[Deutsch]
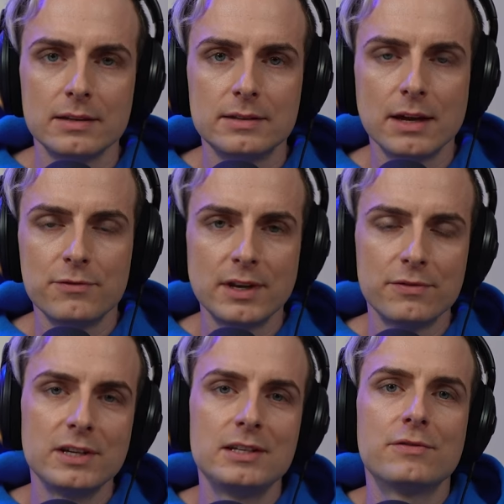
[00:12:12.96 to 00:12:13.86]
Def
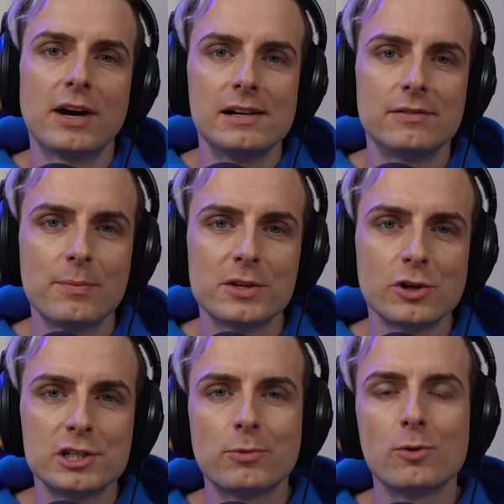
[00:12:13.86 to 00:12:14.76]
definitiv. Wenn man
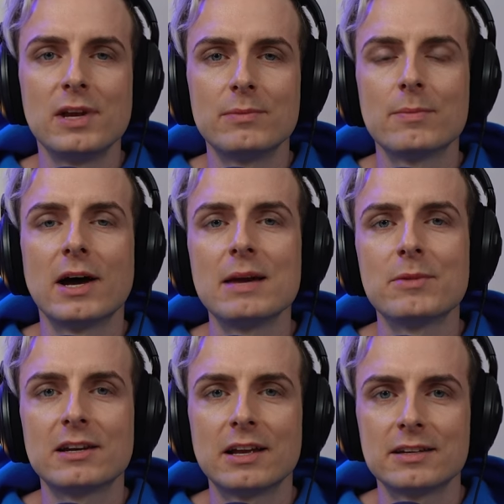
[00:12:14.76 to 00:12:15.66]
solche Probleme im
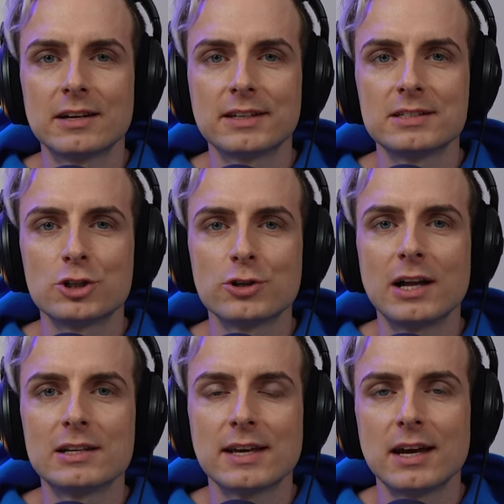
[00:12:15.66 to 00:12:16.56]
Heimatland hat, das ist schon
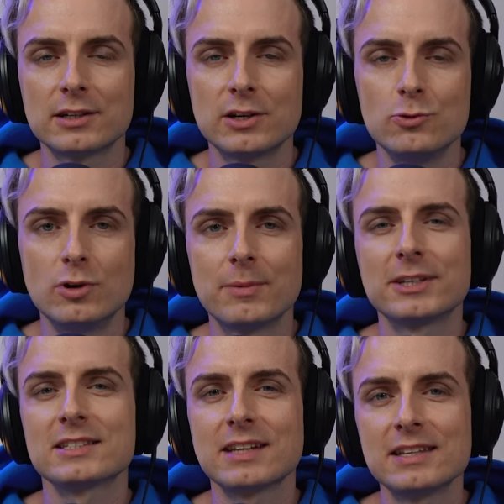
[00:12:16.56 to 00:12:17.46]
alles hart genug. Aber
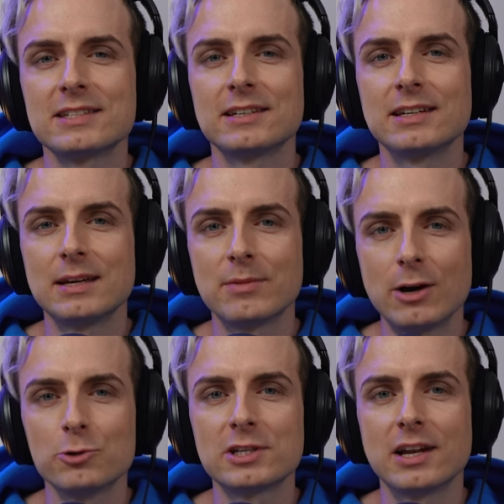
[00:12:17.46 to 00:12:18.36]
das Ganze im
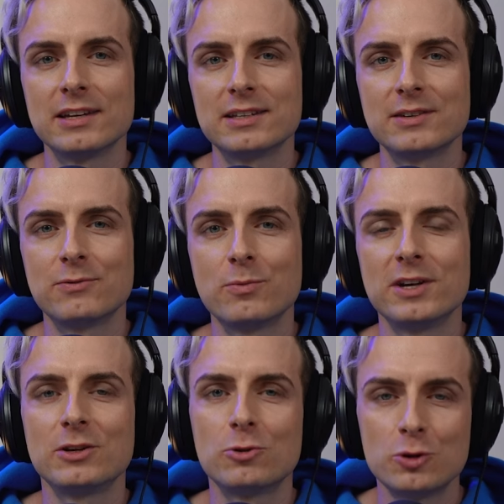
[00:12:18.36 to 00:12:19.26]
Ausland, wo man
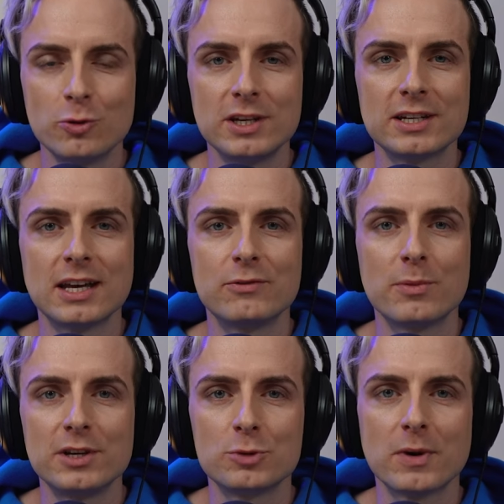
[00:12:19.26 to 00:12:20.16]
die Kultur nicht kennt, wo
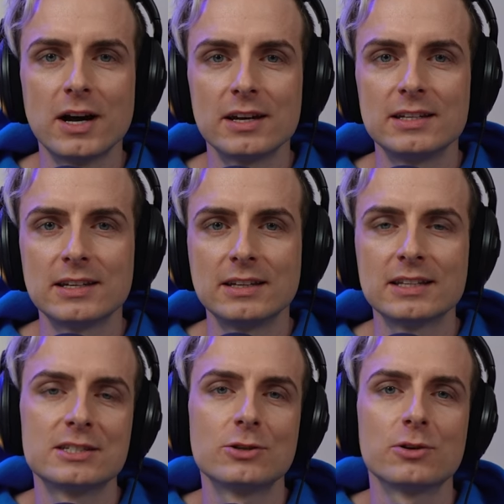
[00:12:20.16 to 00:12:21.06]
man die Sprache nicht kennt, das
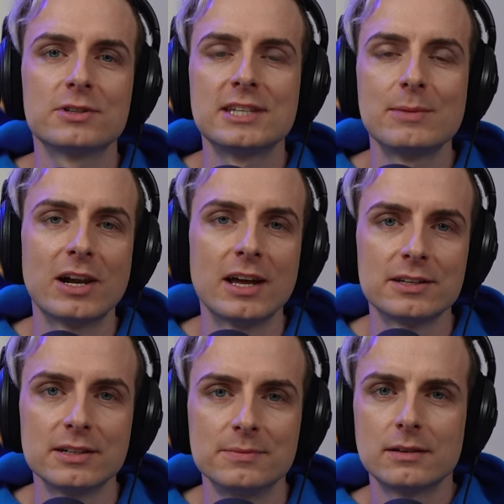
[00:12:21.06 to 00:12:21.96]
ist noch zehnmal härter